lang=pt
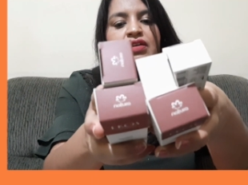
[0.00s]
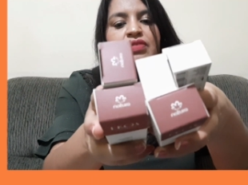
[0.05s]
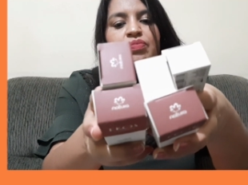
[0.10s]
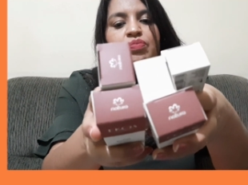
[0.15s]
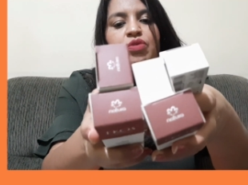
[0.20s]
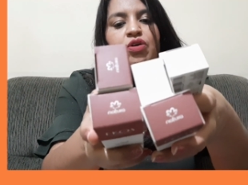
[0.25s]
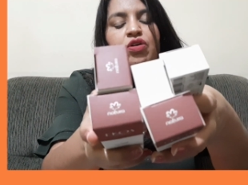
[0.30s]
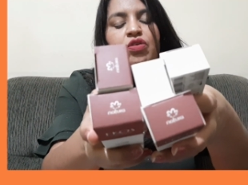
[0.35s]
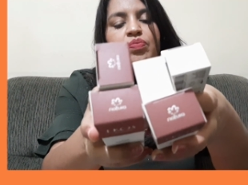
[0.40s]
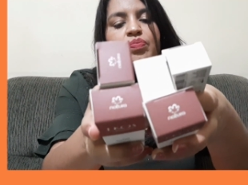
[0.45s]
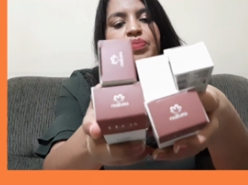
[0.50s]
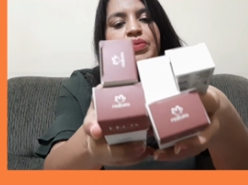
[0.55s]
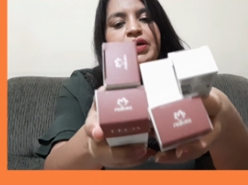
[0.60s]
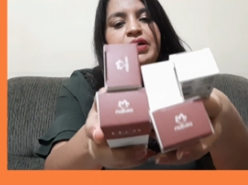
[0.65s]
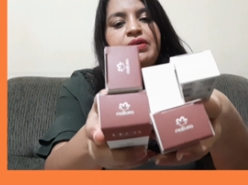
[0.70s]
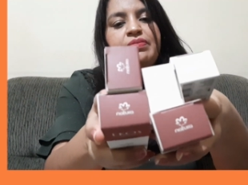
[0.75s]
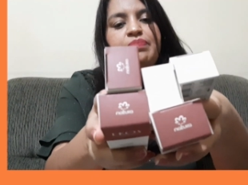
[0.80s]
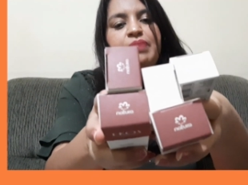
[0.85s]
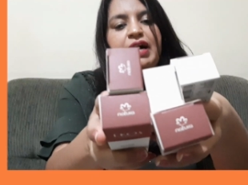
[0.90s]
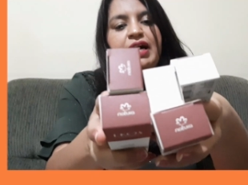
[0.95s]

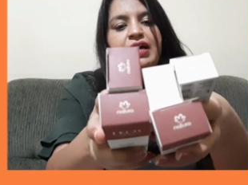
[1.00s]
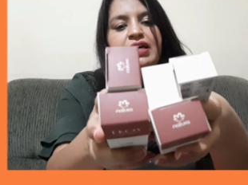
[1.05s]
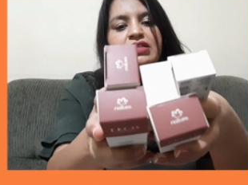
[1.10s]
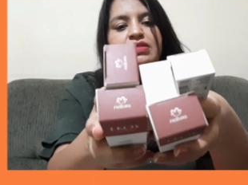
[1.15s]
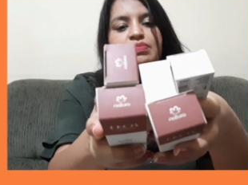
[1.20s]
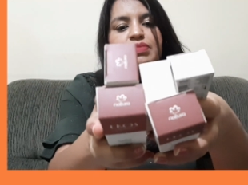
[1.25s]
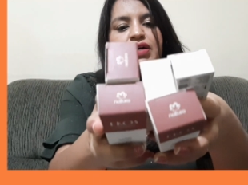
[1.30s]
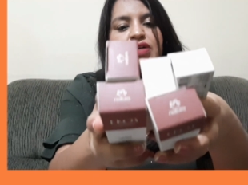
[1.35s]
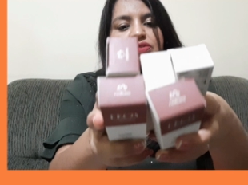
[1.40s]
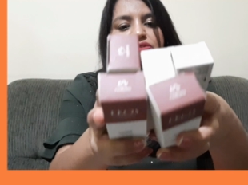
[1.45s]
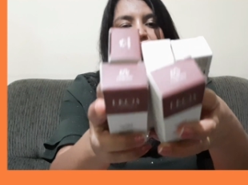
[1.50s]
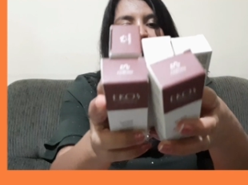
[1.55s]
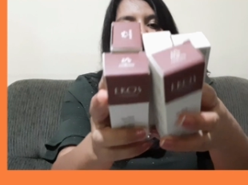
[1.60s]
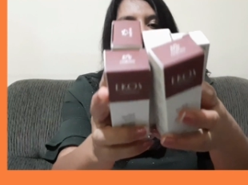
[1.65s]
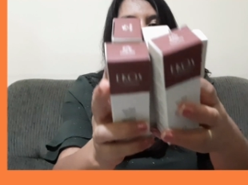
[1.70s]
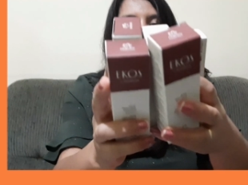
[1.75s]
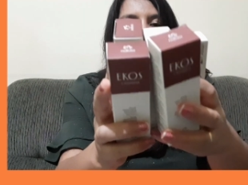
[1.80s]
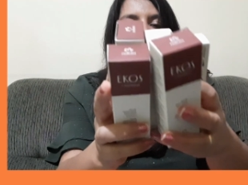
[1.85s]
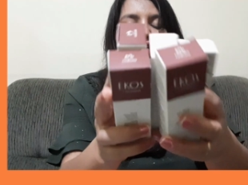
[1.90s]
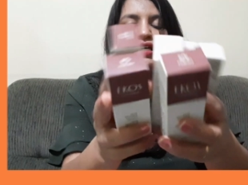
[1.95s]
polpa para as mãos
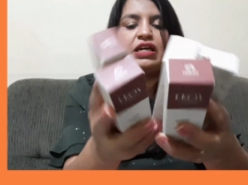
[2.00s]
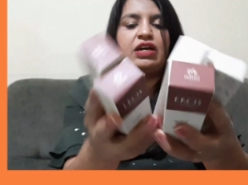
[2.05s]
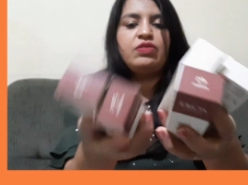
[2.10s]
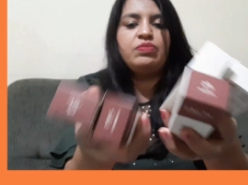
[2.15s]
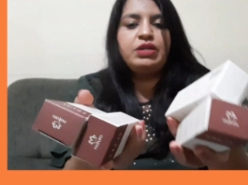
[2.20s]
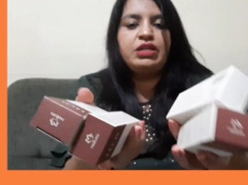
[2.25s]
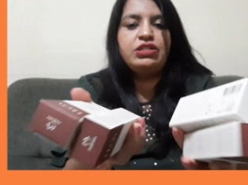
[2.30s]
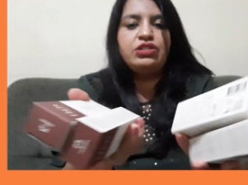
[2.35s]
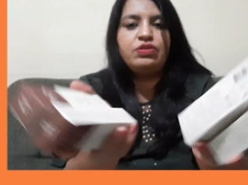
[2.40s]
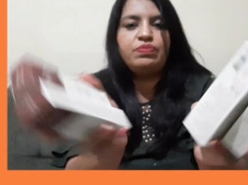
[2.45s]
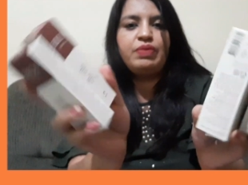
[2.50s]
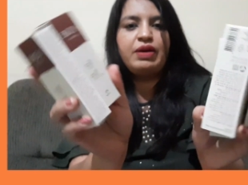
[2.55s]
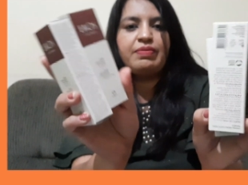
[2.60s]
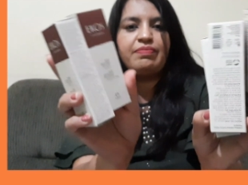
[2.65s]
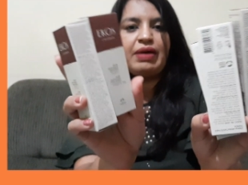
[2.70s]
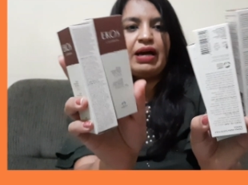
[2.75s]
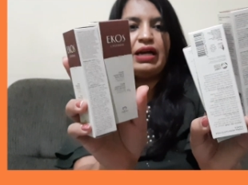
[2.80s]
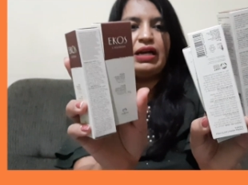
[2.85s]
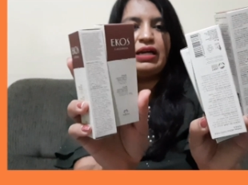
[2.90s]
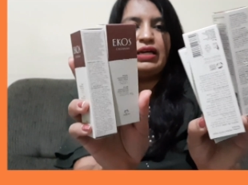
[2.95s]
castanha, é um brinde bem
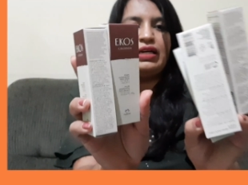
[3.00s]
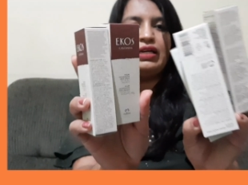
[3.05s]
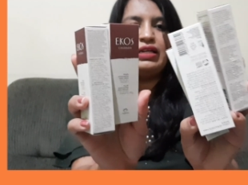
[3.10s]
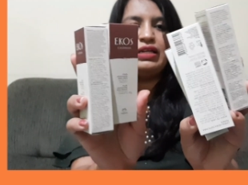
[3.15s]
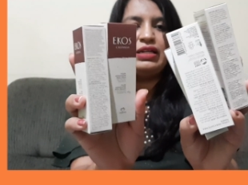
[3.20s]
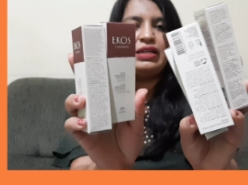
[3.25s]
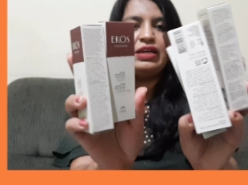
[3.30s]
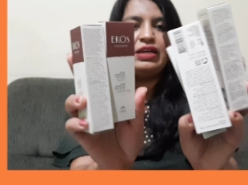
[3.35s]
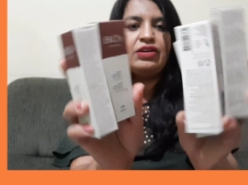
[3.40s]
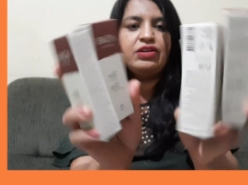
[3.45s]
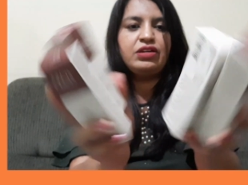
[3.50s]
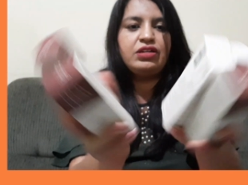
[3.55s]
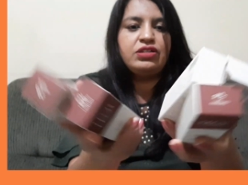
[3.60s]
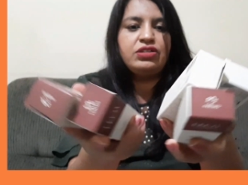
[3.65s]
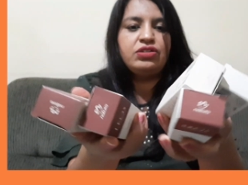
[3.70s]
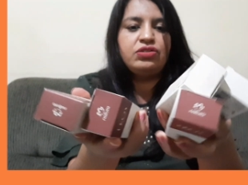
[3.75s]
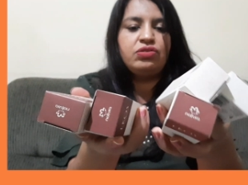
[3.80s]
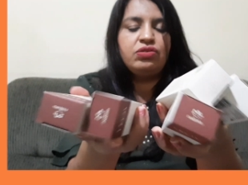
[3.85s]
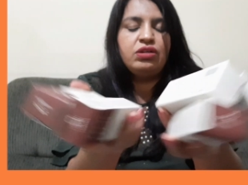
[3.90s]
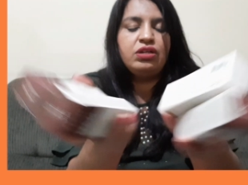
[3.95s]
bacana, né? Eu
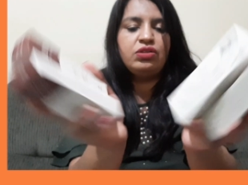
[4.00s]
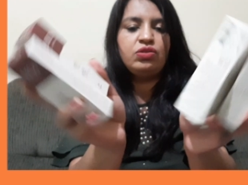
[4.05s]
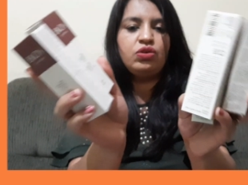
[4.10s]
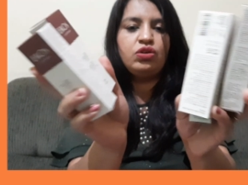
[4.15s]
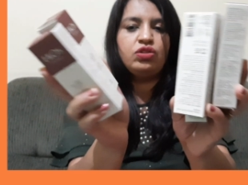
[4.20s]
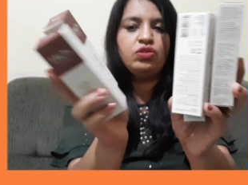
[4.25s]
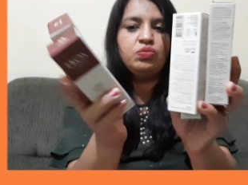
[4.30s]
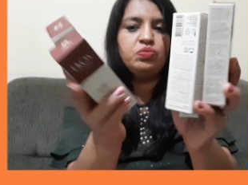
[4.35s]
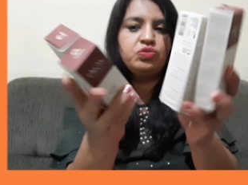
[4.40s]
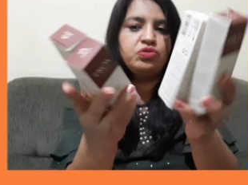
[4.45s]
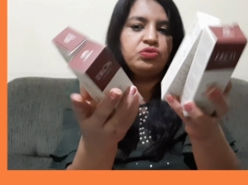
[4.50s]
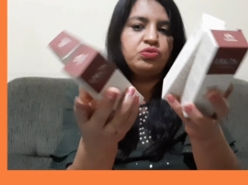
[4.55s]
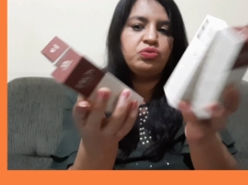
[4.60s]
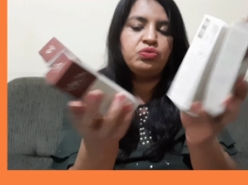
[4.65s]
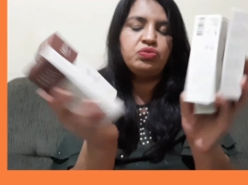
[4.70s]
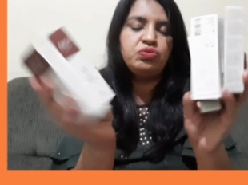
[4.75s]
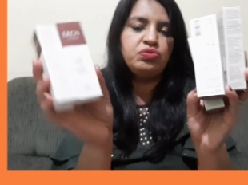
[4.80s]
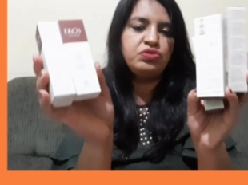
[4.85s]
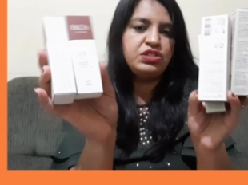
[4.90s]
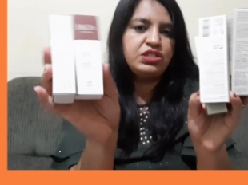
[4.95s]
acredito que todo
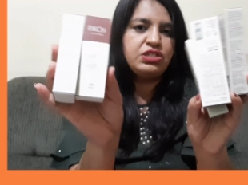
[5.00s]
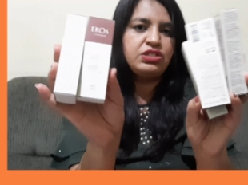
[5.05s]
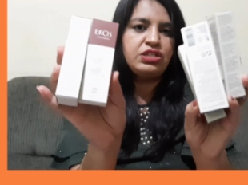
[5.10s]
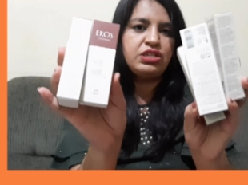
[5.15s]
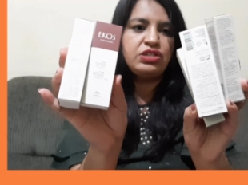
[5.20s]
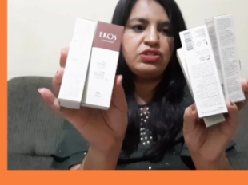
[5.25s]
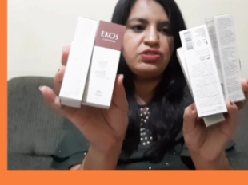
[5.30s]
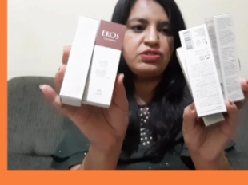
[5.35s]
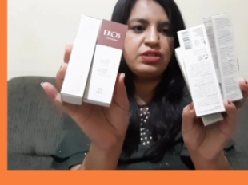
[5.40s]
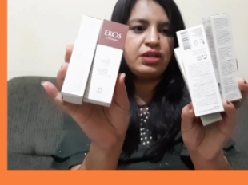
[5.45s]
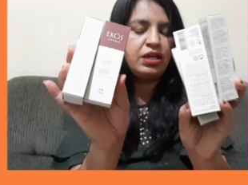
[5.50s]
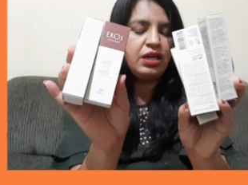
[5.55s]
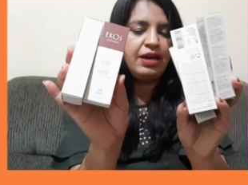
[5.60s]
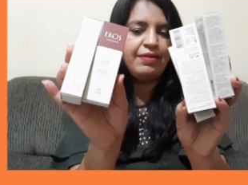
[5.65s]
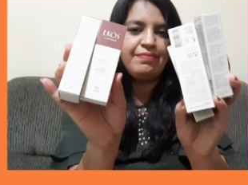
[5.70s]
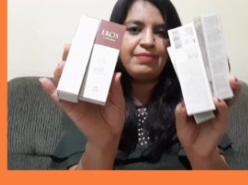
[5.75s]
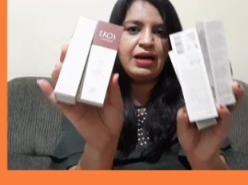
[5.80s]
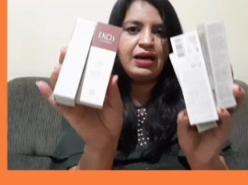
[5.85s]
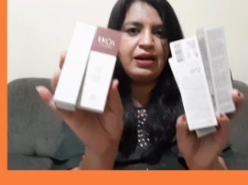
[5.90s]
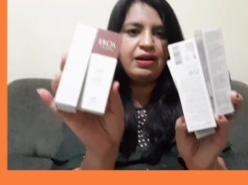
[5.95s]
mundo usa, gente, isso aqui é
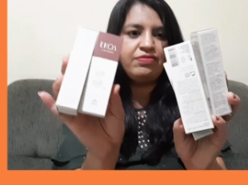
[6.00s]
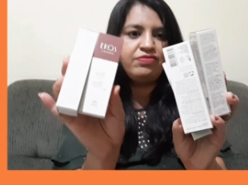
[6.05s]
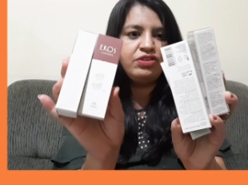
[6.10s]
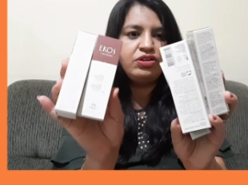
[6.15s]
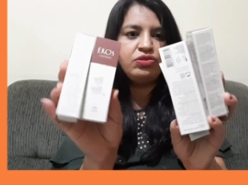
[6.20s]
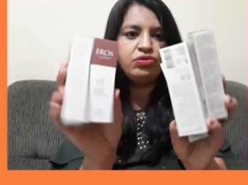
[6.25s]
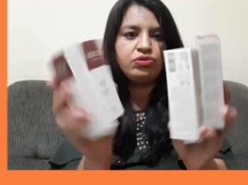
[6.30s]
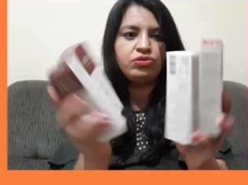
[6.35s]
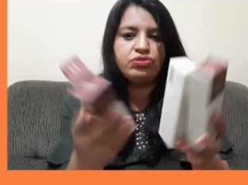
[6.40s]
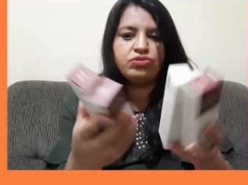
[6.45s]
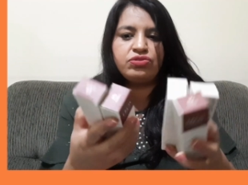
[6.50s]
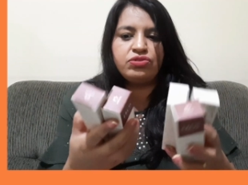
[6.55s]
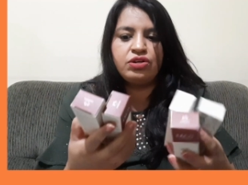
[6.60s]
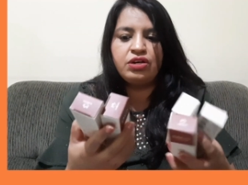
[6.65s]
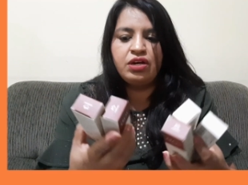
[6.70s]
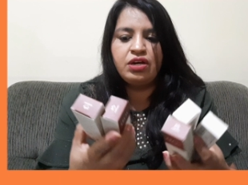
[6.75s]
maravilhoso.